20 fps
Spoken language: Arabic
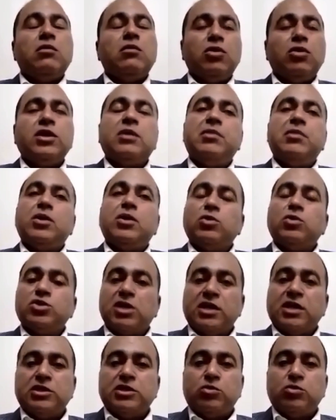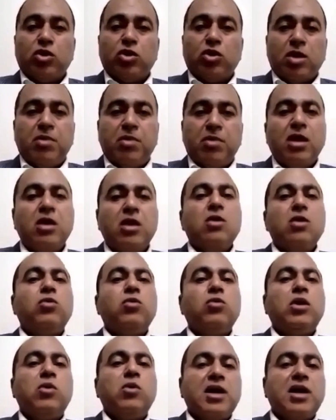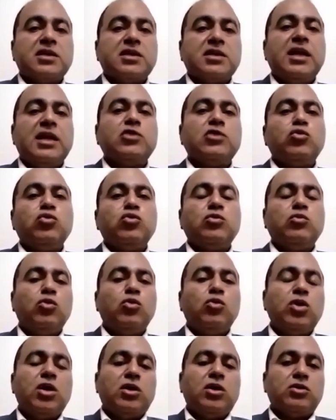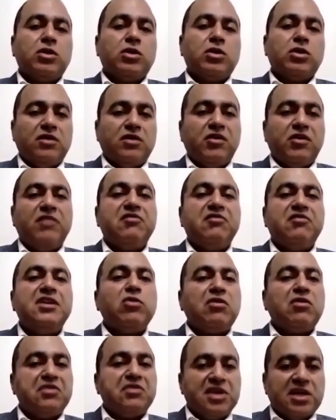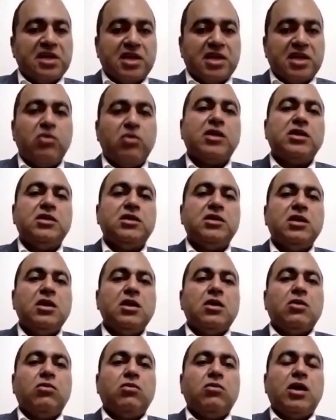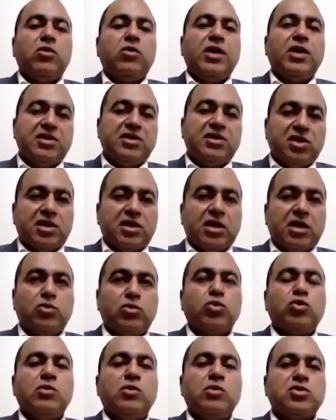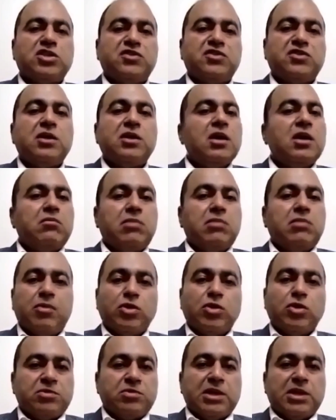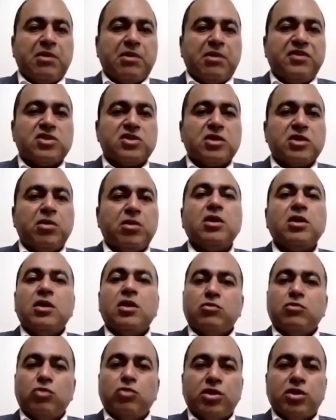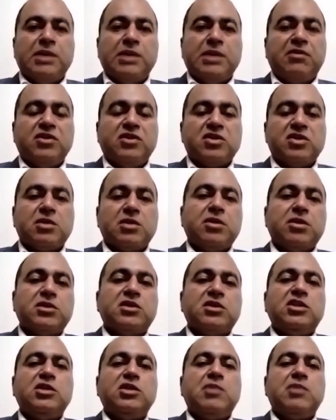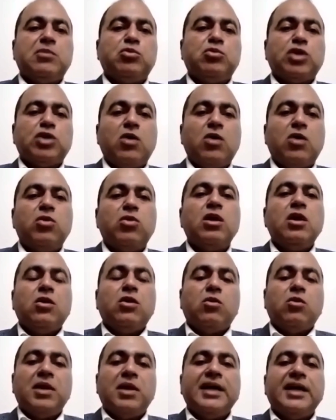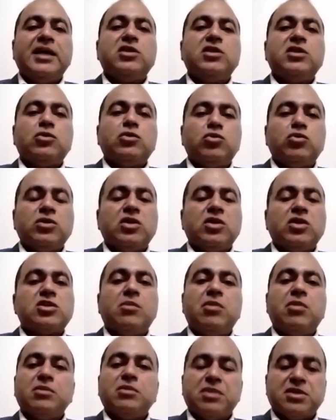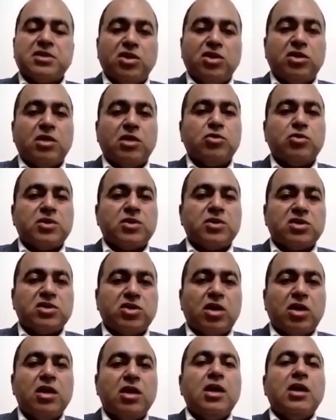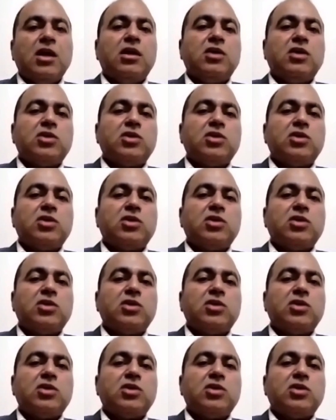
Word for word: ممكن ما يكونش عندي موجه رابعه ولو حصل هتكون موجه ضعيفه في وفياتها وايه وحدتها ودخول المستشفيات ما بقولش مش هيبقى في اصابات ممكن يبقى في اصابات كتير مع المتحور ولكن تكون اصابات بسيطه متوسطه طيب، دكتور